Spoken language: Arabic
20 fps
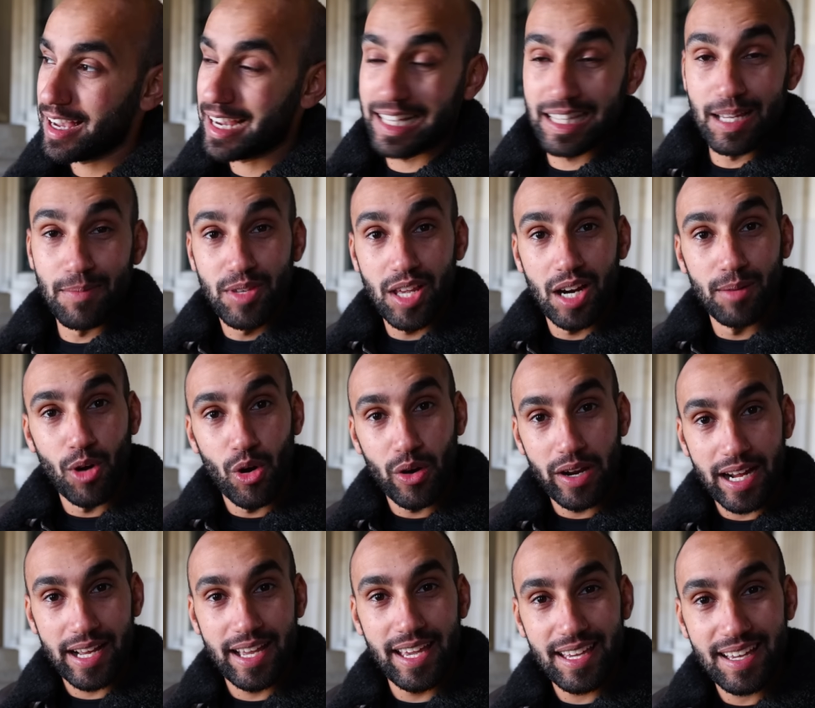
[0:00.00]
قدمت لهم
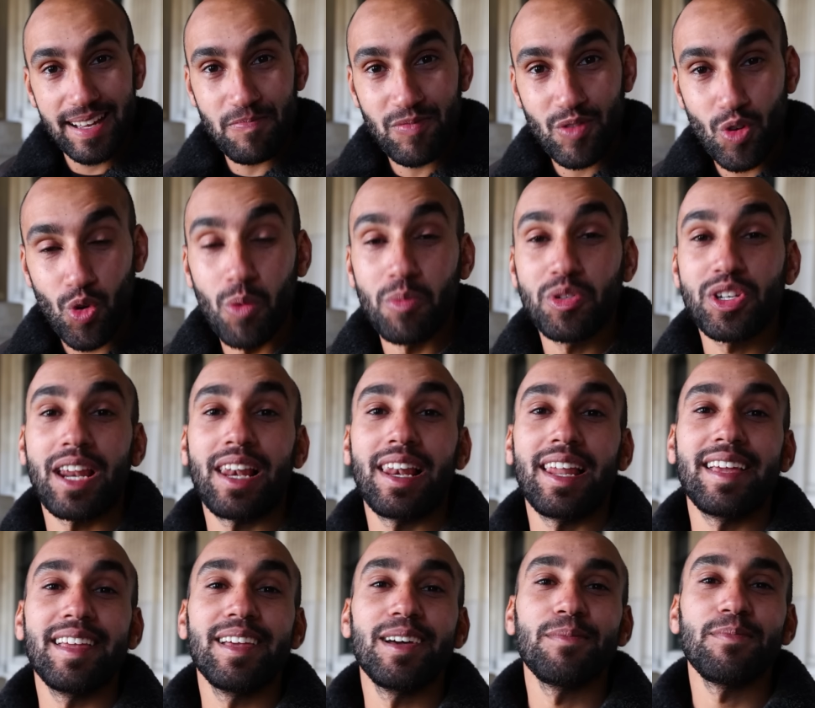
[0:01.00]
اوراقي ومشان
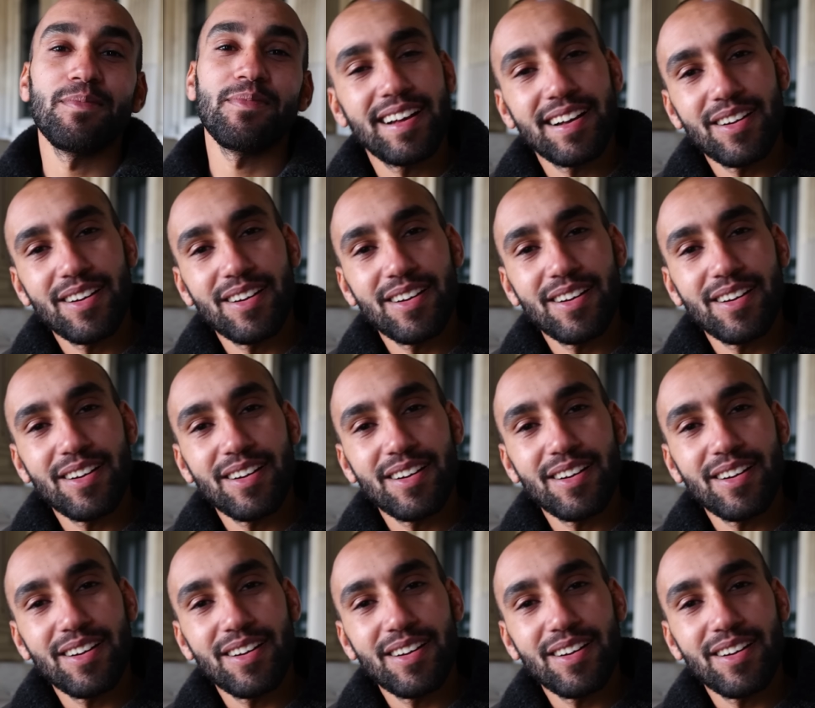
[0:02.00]
الايام